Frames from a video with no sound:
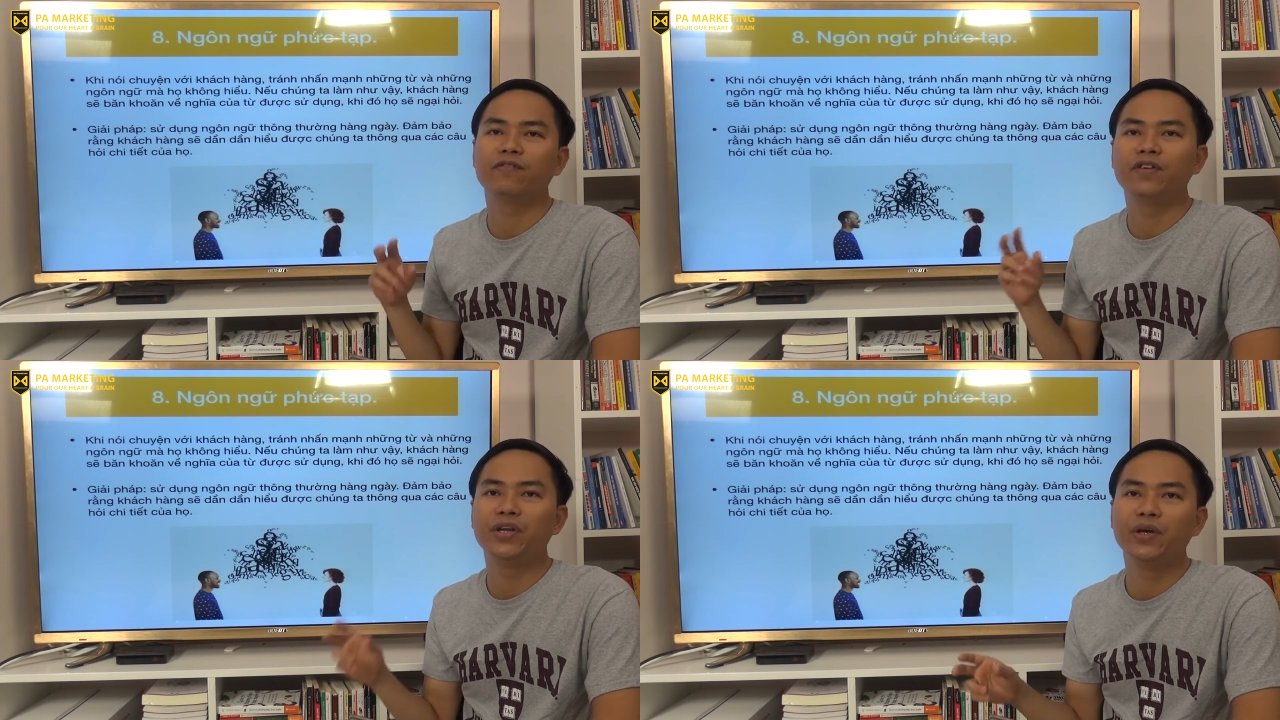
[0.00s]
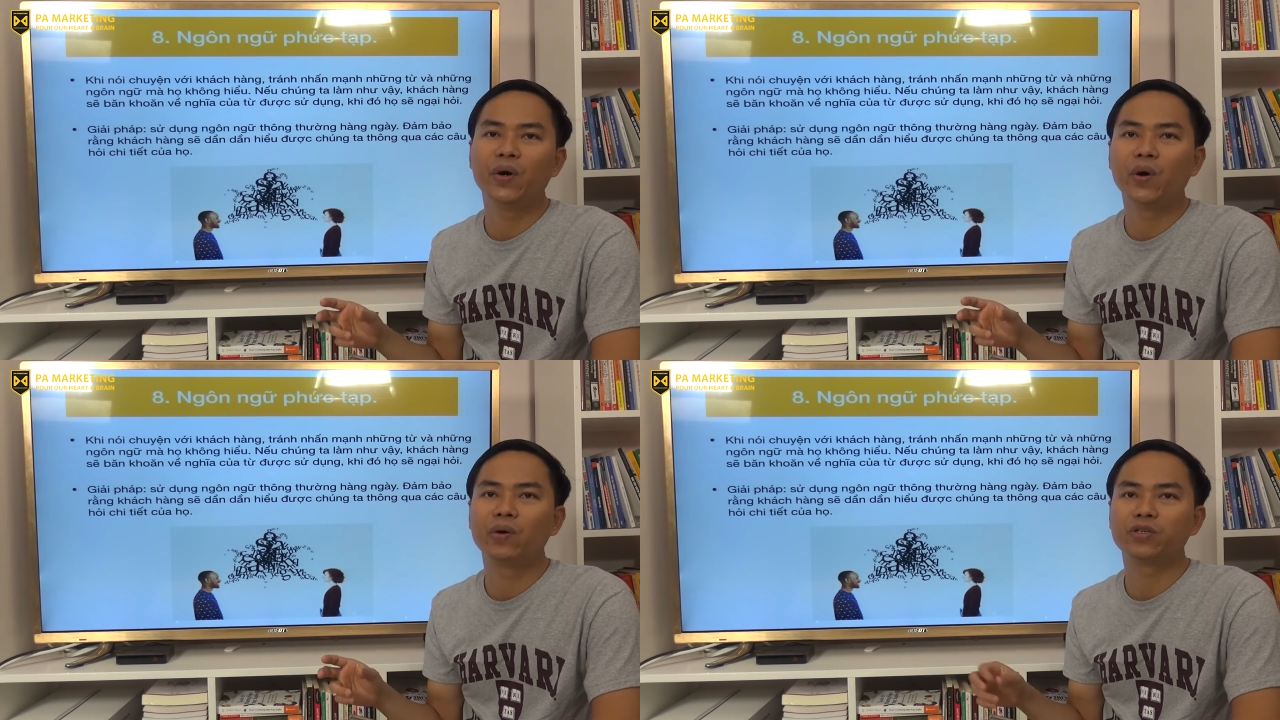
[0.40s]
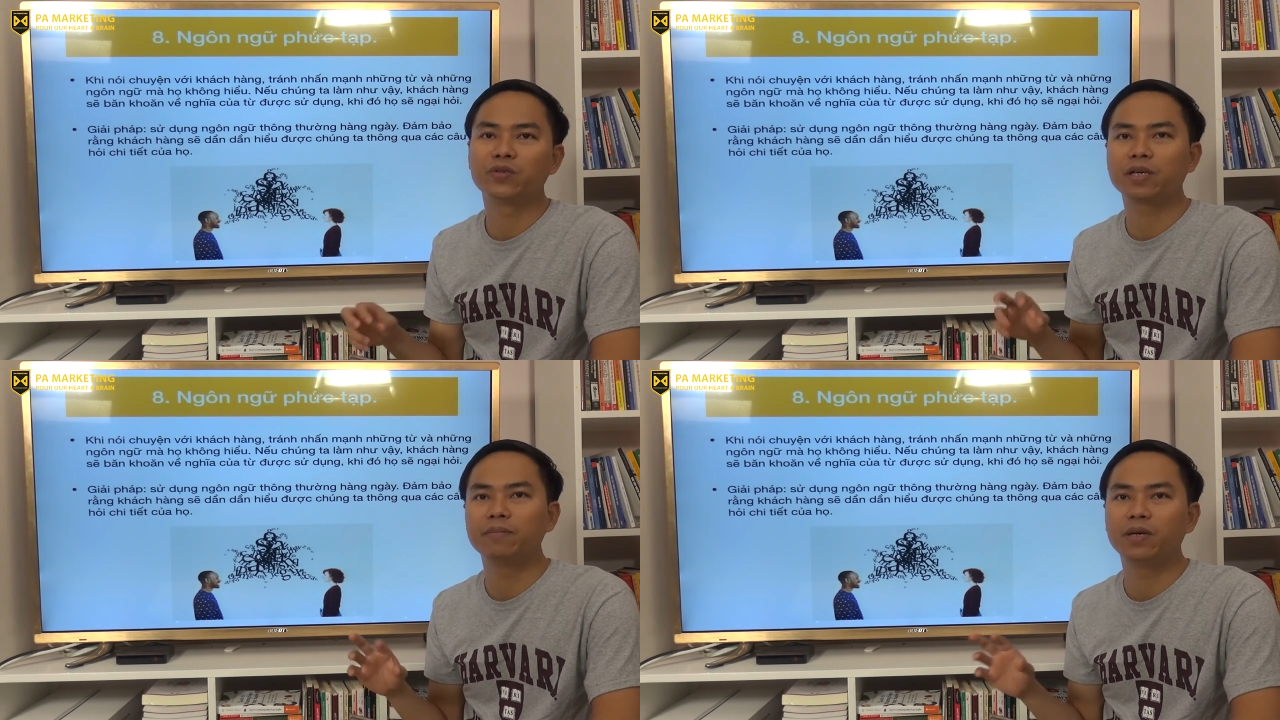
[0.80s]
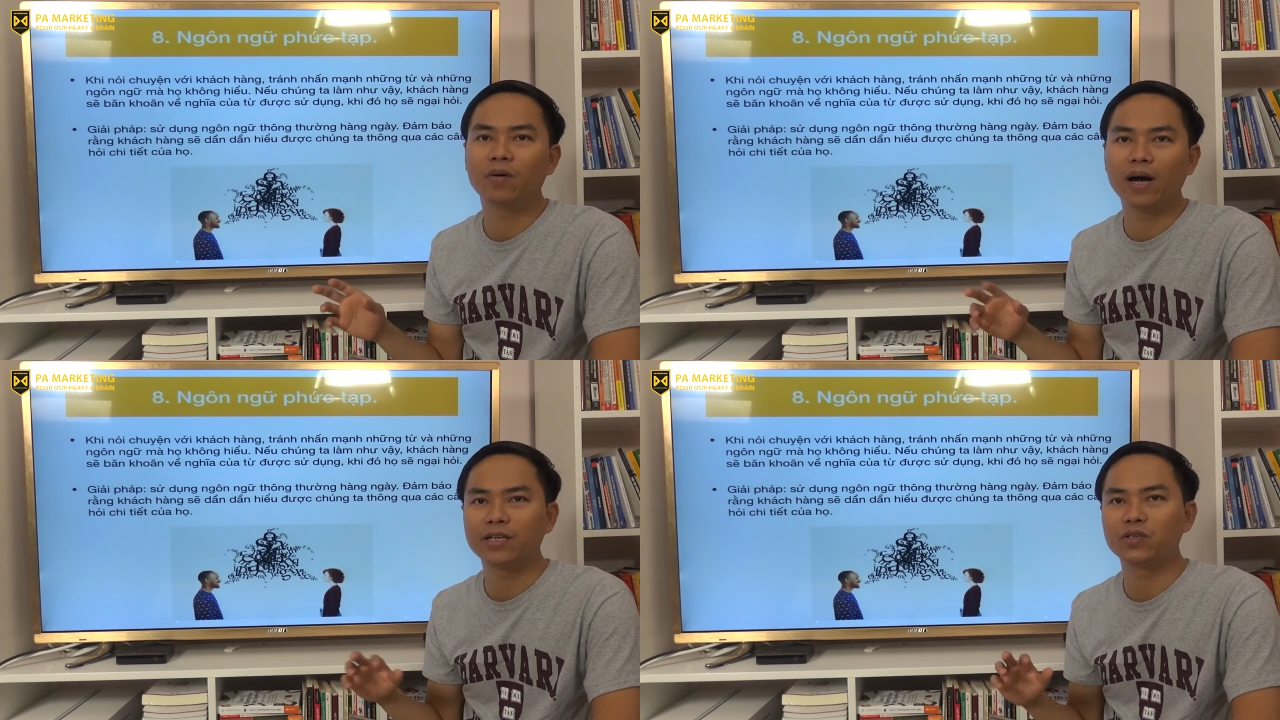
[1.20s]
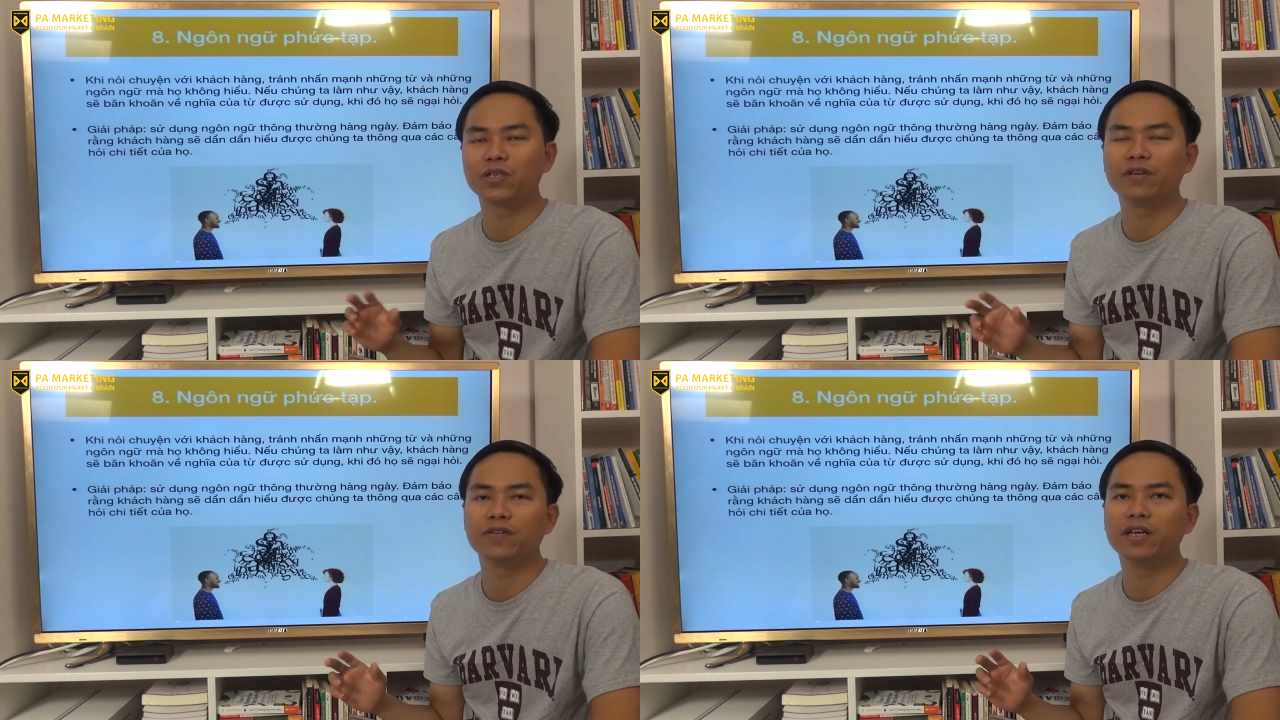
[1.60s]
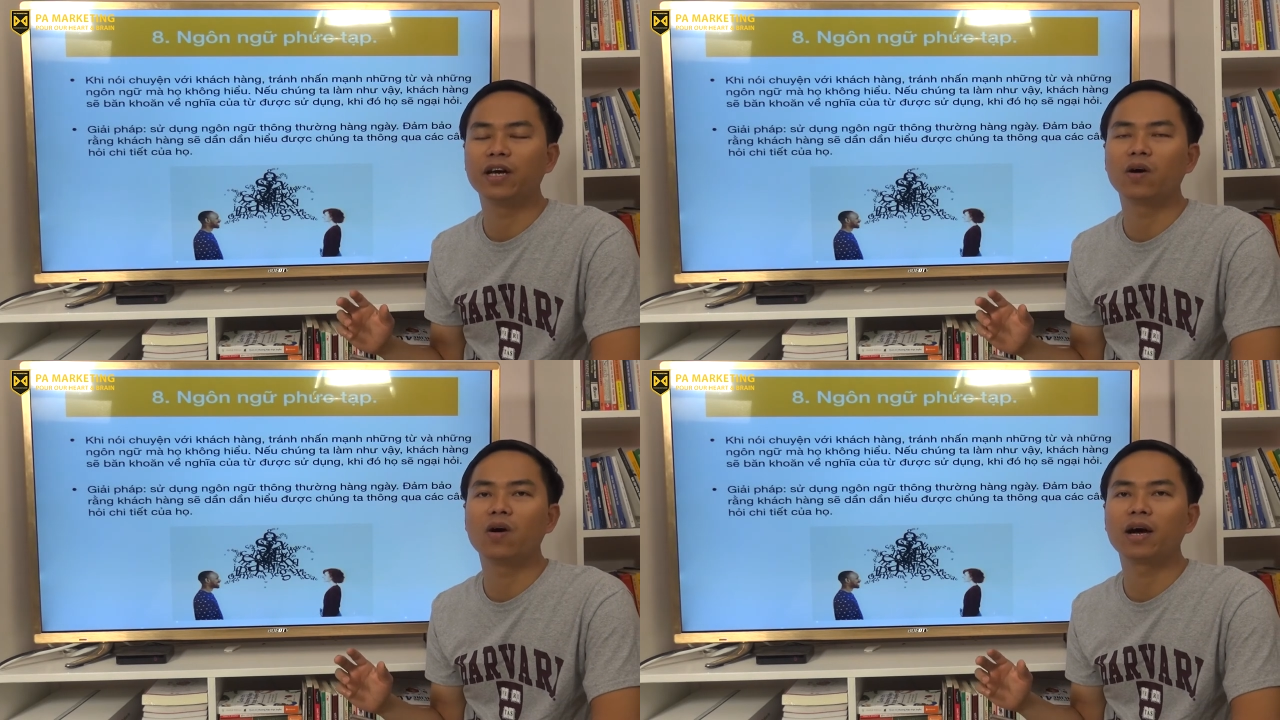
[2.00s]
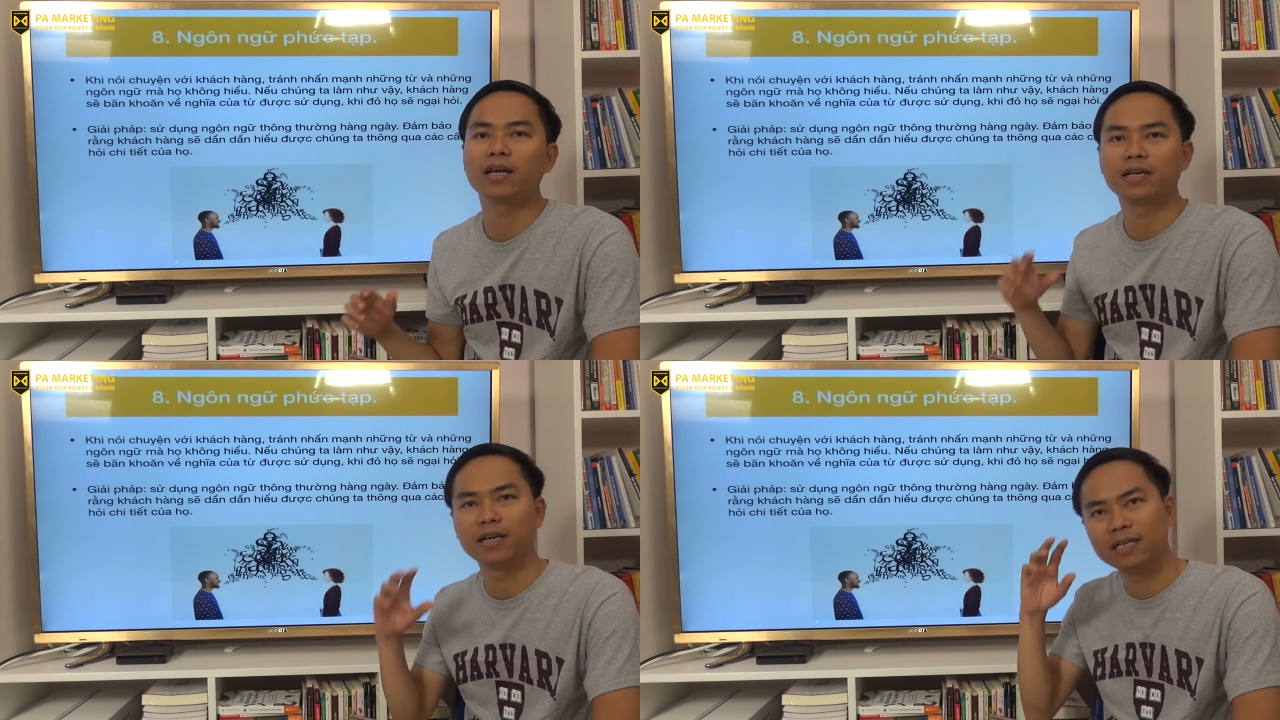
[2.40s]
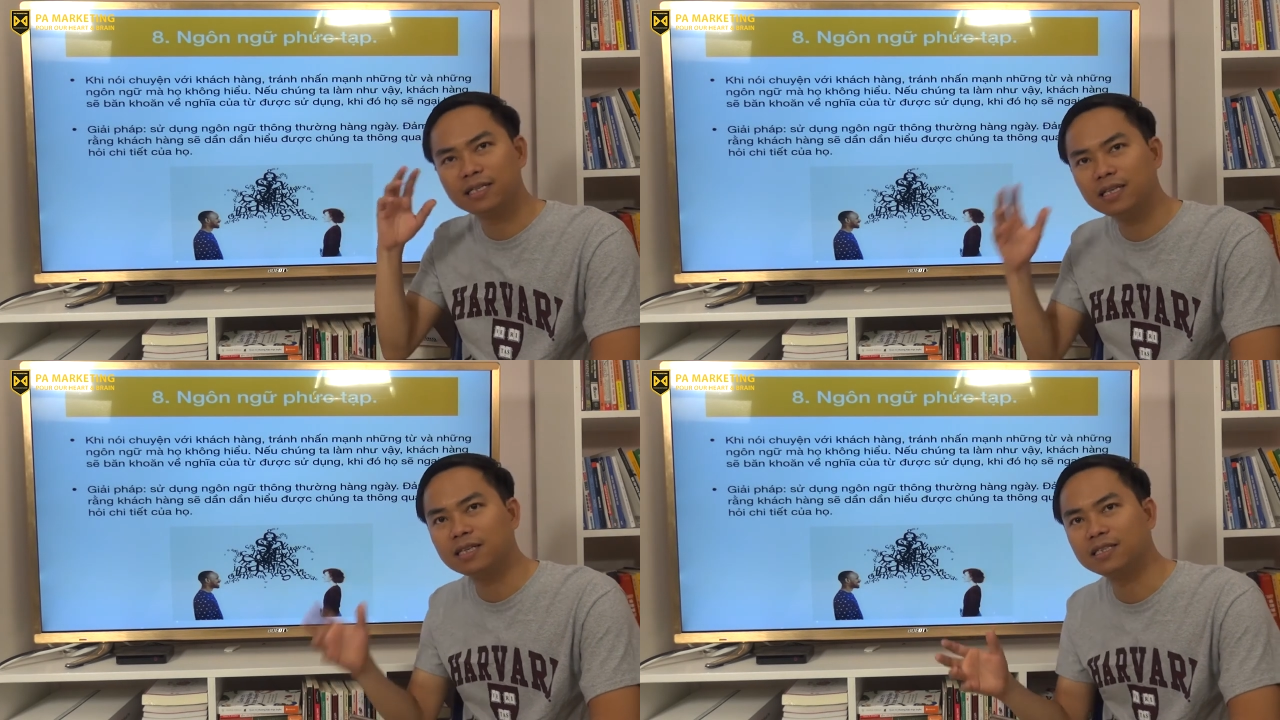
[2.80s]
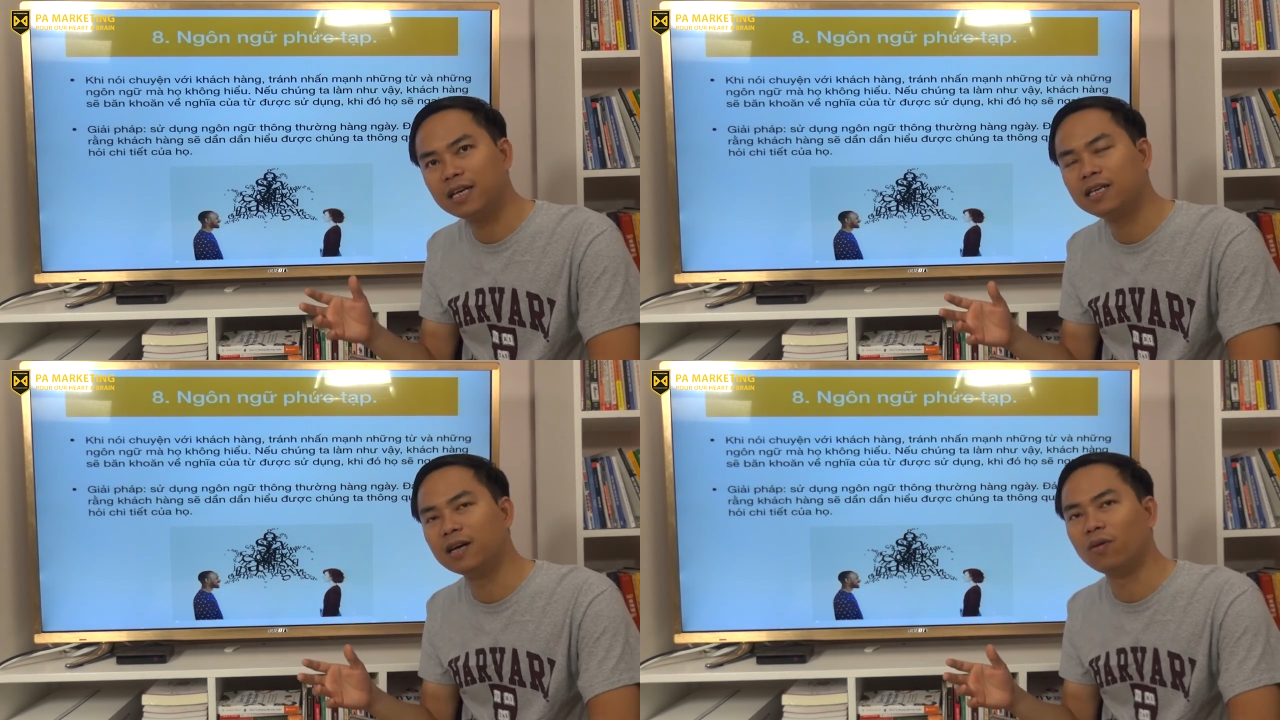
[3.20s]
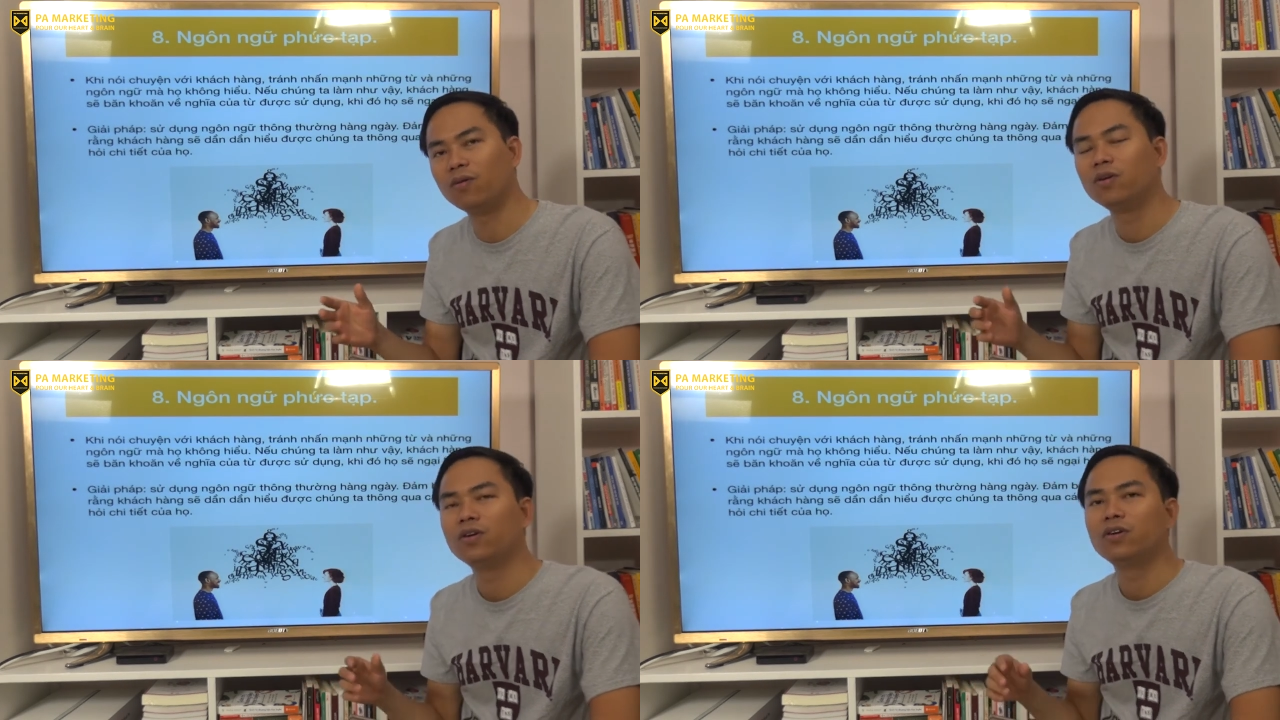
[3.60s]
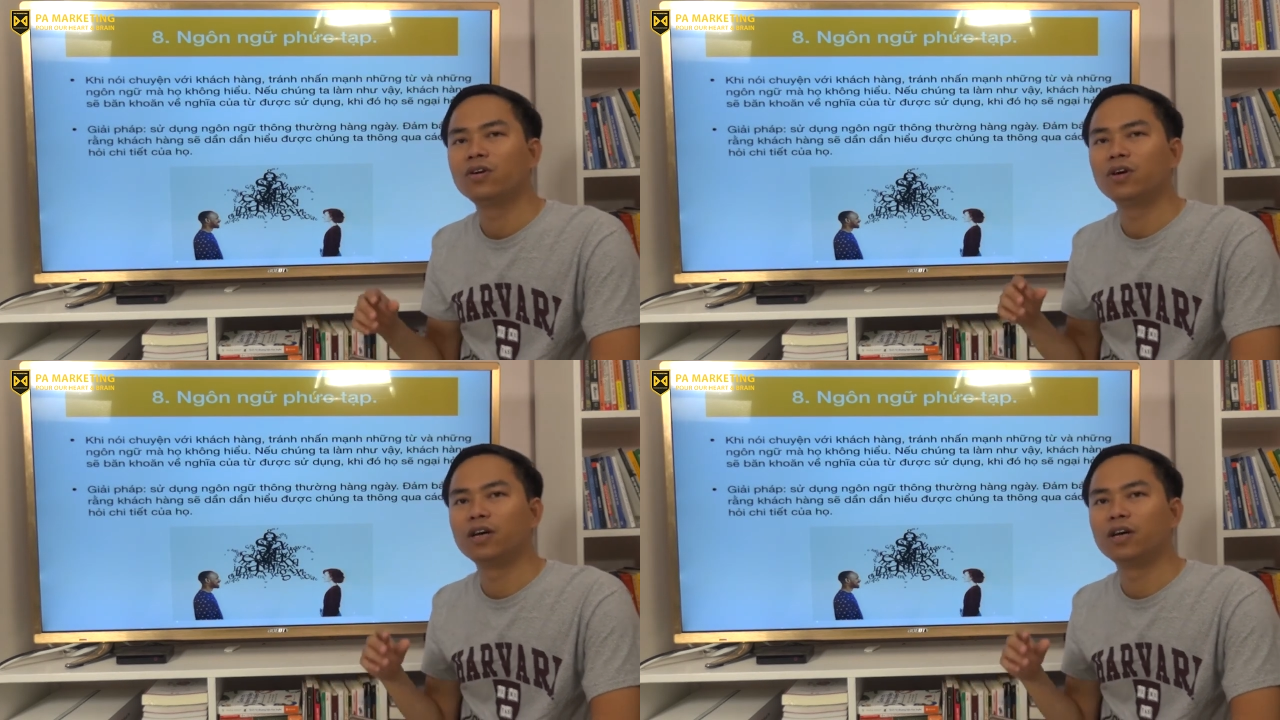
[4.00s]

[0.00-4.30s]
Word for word: cái video để chúng ta minh họa cho những cái vấn đề khó khăn thì người ta rất là dễ hiểu